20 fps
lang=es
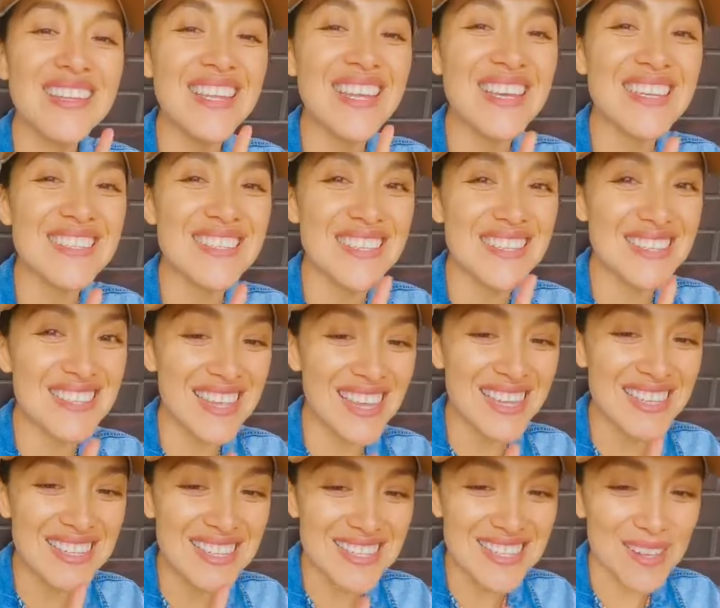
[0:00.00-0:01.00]

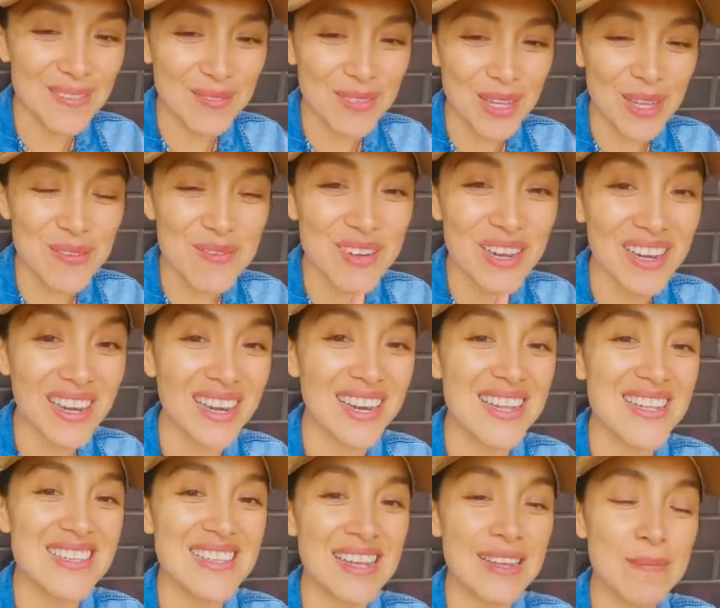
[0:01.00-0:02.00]
16 de septiembre
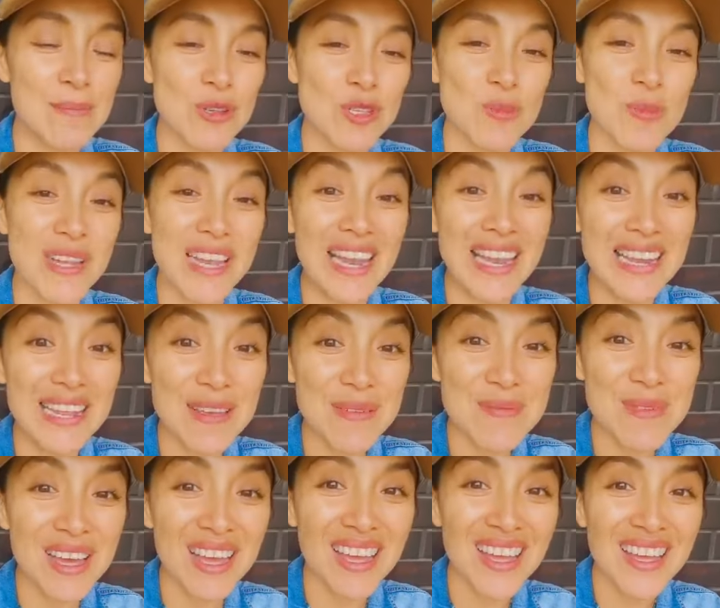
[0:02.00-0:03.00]
regresamos para
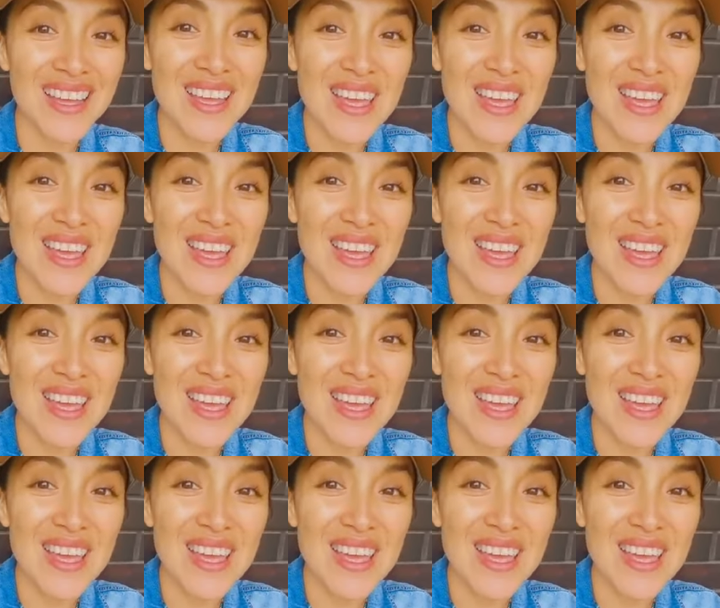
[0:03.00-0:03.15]
Lima.